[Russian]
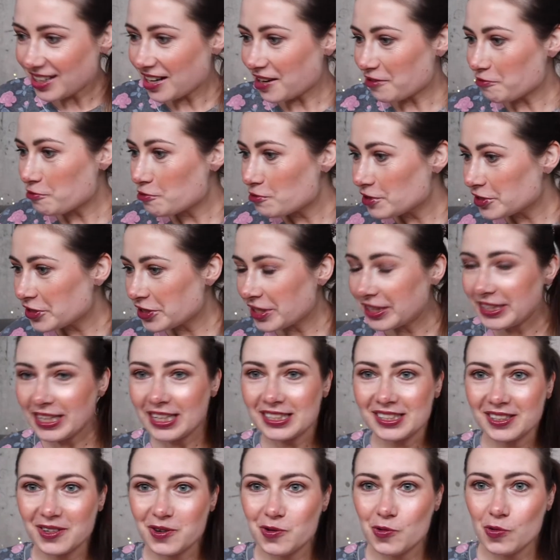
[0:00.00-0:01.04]
Короче, я
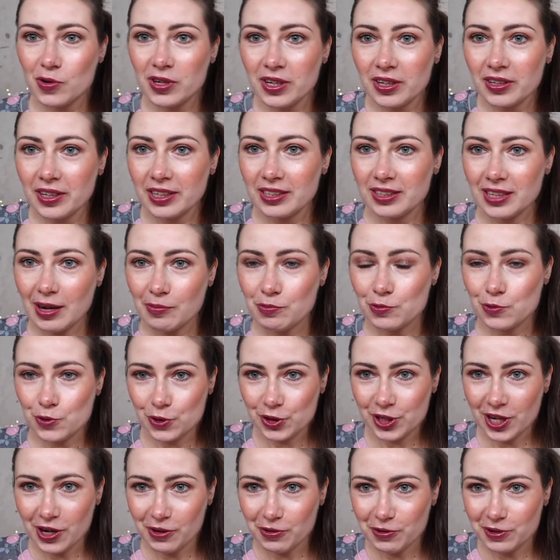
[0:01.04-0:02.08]
загуглила, и там
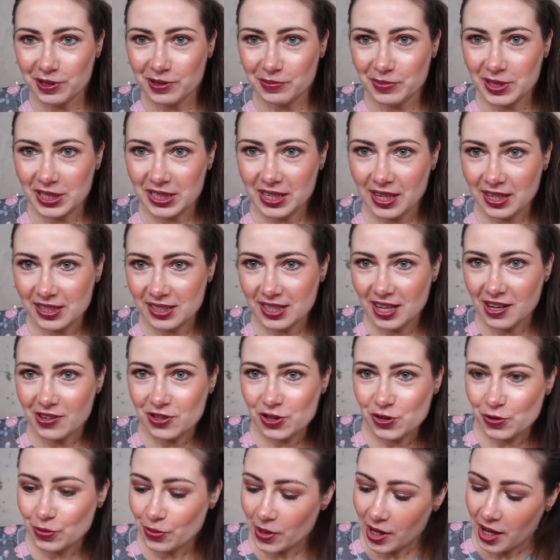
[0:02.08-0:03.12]
мужик какой-то мне сказал,
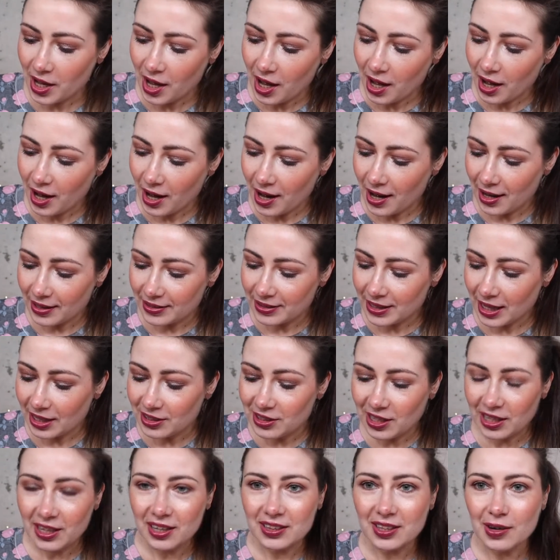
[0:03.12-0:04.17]
что а,
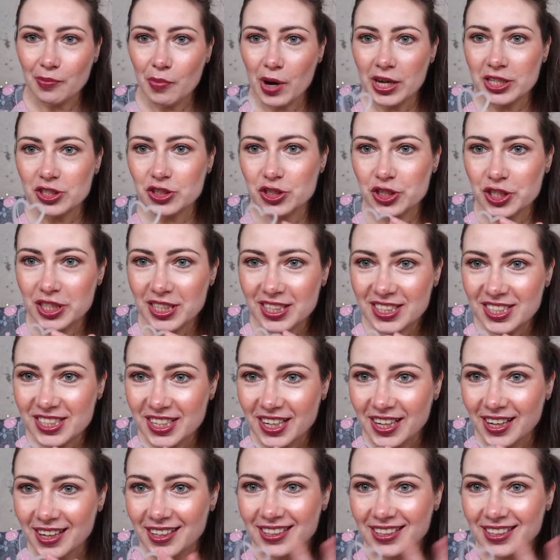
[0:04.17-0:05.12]
надо намочить